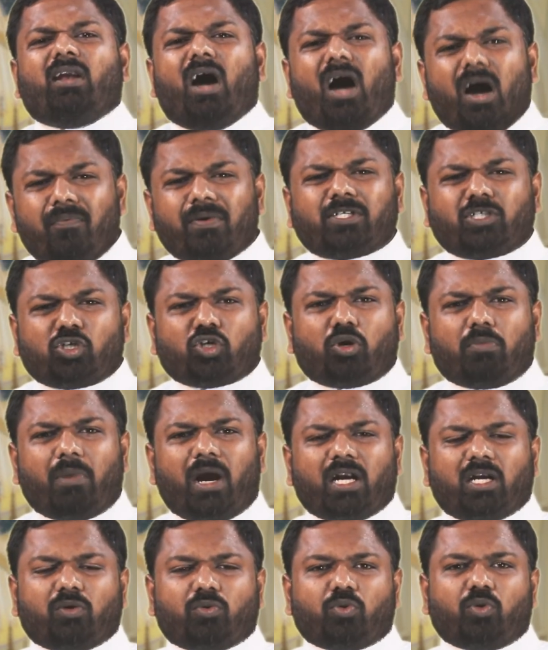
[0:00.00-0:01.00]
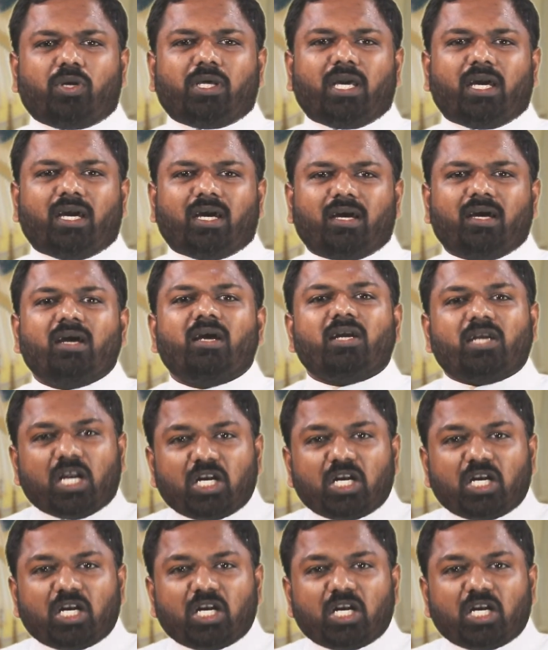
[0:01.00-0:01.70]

எல்லாவற்றுக்கும் ஆண்டவருடைய